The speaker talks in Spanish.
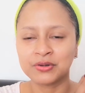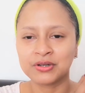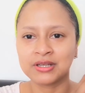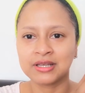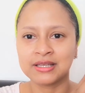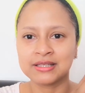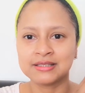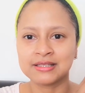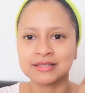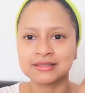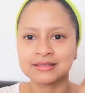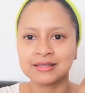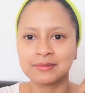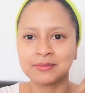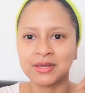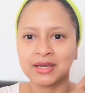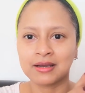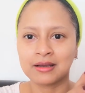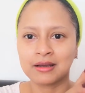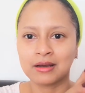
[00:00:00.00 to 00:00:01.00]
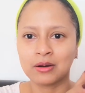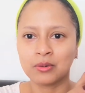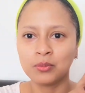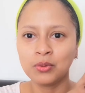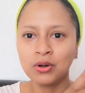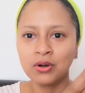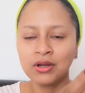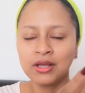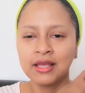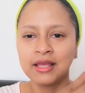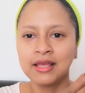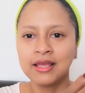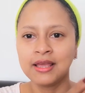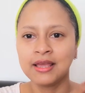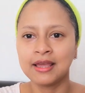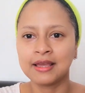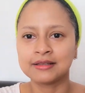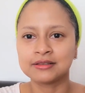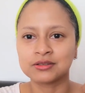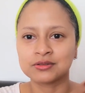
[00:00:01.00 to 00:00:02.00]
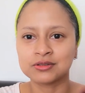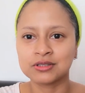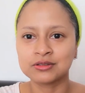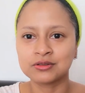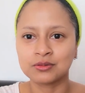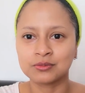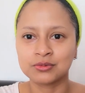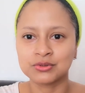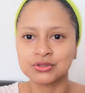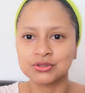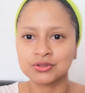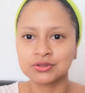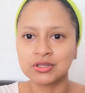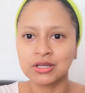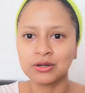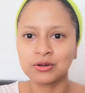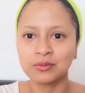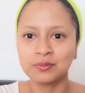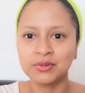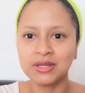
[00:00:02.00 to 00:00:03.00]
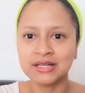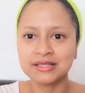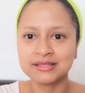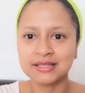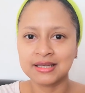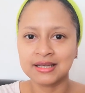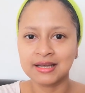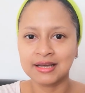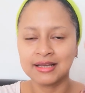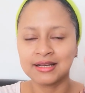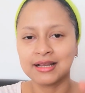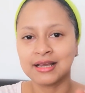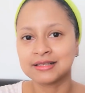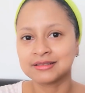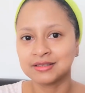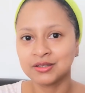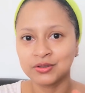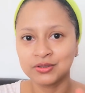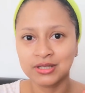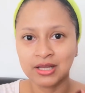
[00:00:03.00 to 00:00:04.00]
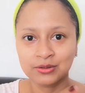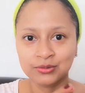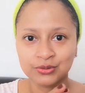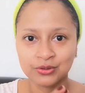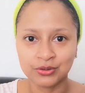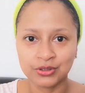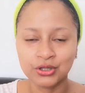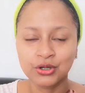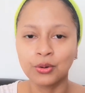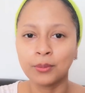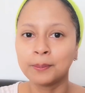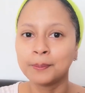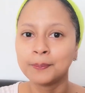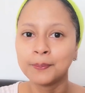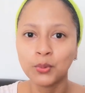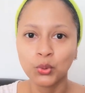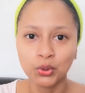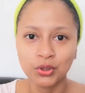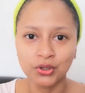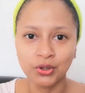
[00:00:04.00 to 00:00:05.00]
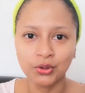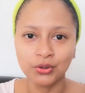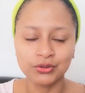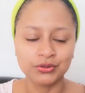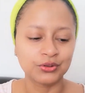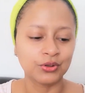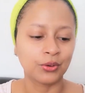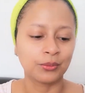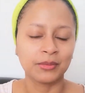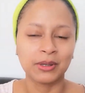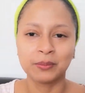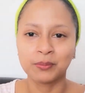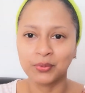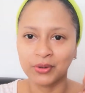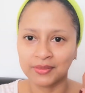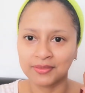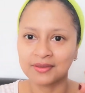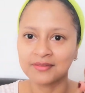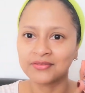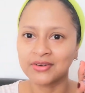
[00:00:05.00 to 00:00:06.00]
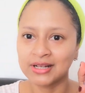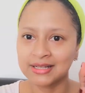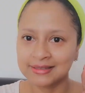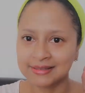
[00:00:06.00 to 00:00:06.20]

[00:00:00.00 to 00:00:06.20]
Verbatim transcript: porque ya se me acabó, entonces como yo tengo piel seca, el ácido hialurónico puro no me puede